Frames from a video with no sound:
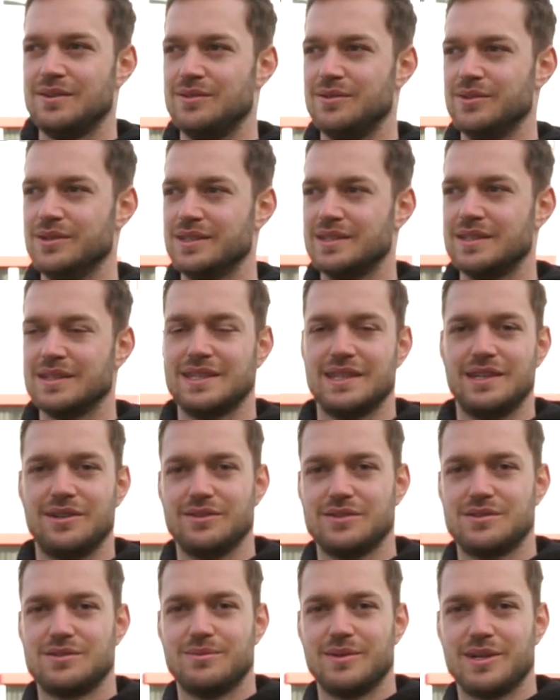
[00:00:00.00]
Und
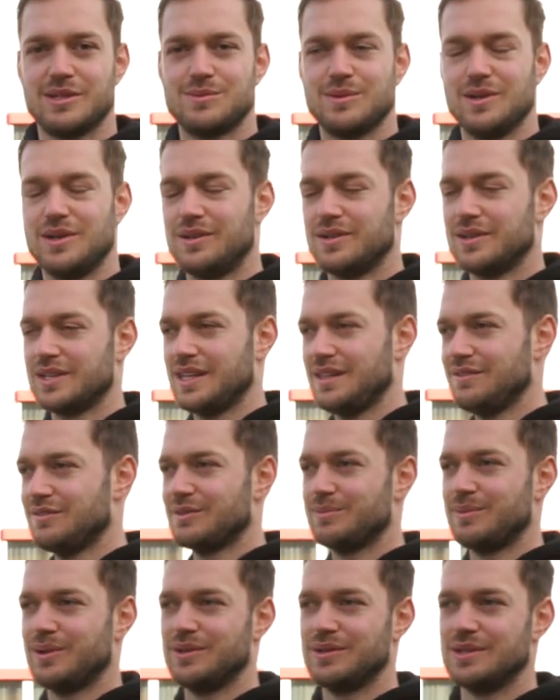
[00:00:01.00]
genau, zum Beispiel auch
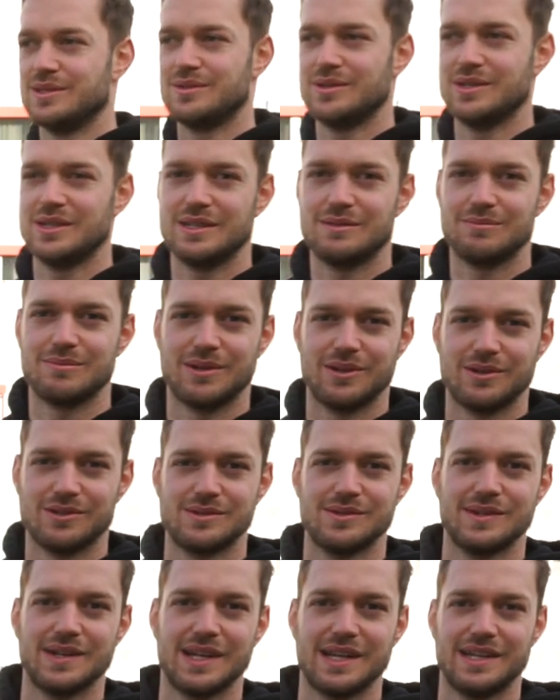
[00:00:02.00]
Gehweg natürlich nimmt man auch
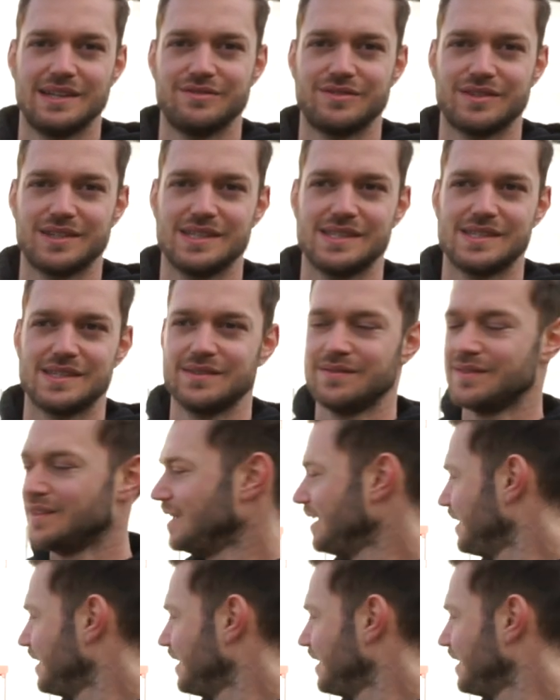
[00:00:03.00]
so eine kleine Fräse.